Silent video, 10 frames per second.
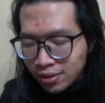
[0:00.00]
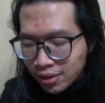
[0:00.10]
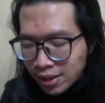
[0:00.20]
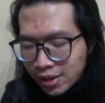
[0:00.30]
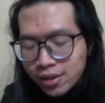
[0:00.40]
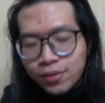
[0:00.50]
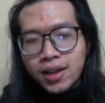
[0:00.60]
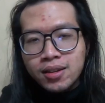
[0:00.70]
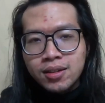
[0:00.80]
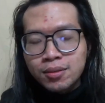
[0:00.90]
thì như vậy
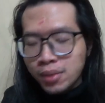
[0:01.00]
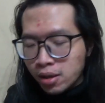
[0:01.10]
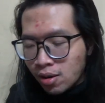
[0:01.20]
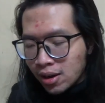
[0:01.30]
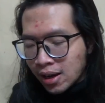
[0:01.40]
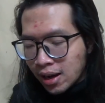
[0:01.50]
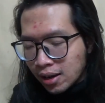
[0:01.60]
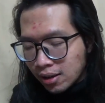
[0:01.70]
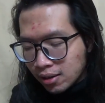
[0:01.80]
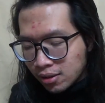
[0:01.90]
mới gọi là
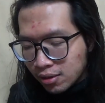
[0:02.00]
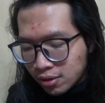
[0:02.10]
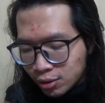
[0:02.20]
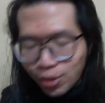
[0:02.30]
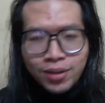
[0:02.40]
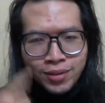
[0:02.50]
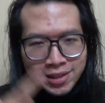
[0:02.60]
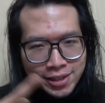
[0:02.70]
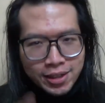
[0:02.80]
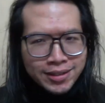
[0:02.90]
chuẩn của
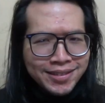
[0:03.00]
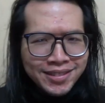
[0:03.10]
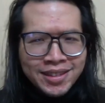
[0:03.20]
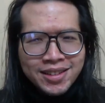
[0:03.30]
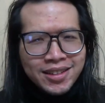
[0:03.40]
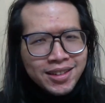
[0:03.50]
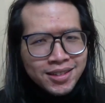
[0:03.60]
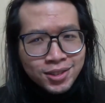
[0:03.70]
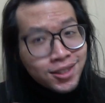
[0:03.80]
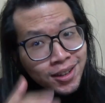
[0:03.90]
chị
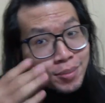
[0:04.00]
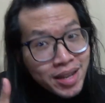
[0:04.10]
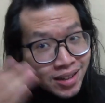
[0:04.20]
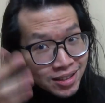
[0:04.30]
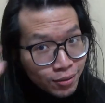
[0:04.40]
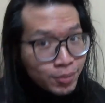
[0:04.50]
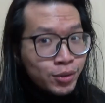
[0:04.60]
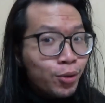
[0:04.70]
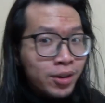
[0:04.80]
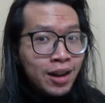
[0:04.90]
chưa cần biết là sản phẩm có
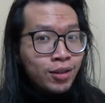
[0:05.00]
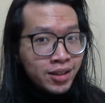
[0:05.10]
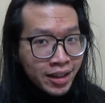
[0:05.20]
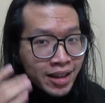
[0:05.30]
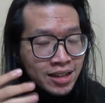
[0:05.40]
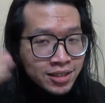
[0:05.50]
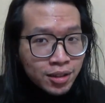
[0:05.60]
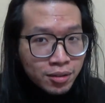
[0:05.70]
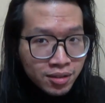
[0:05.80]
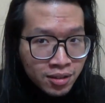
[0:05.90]
tốt nào nhưng khách hàng chỉ
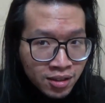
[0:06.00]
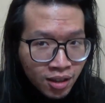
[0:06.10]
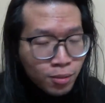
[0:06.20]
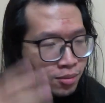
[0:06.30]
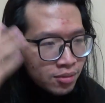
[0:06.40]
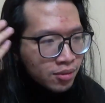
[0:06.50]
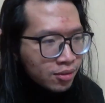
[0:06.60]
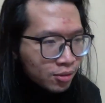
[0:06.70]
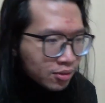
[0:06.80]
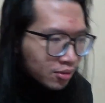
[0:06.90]
cần không
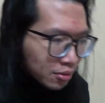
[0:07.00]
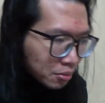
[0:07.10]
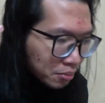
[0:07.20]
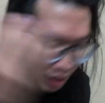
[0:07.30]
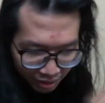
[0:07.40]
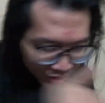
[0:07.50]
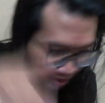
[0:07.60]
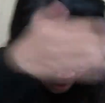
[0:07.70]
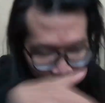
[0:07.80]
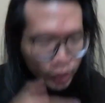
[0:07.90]
biết
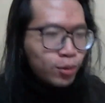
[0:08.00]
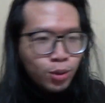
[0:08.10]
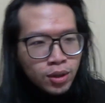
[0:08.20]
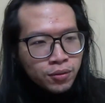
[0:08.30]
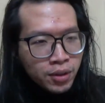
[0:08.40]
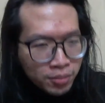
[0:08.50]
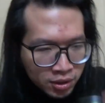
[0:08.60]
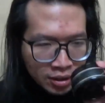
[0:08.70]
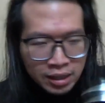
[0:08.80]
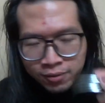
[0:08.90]
gì về thông số sản phẩm
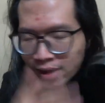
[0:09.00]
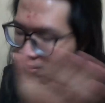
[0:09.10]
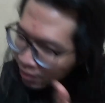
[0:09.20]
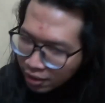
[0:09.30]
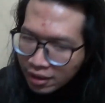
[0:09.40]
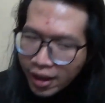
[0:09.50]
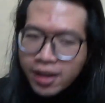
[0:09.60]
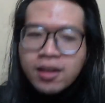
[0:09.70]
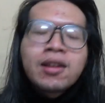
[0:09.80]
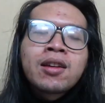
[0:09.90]
gửi lên phát thấy
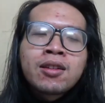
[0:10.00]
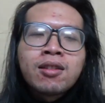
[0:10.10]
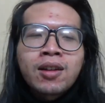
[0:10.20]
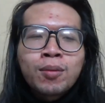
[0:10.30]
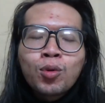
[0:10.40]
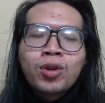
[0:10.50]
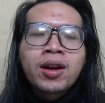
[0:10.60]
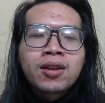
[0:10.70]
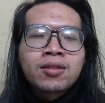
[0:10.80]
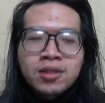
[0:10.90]
ngay được cái mùi
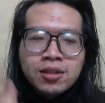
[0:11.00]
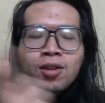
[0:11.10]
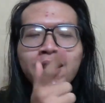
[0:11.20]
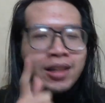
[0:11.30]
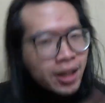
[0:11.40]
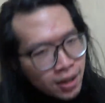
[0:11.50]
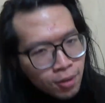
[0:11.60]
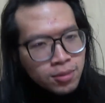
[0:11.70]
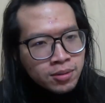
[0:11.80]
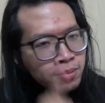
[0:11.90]
đấy thì đó là cái thành
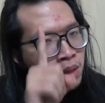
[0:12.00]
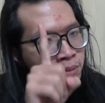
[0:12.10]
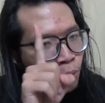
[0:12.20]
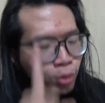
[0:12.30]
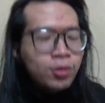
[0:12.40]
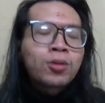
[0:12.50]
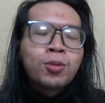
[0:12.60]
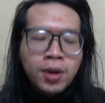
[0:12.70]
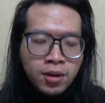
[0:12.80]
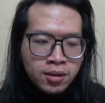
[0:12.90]
công bước 1
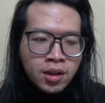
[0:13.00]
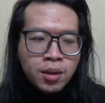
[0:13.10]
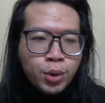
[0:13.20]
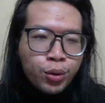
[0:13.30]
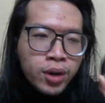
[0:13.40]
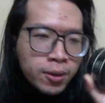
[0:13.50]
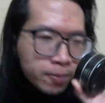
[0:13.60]
của Brewer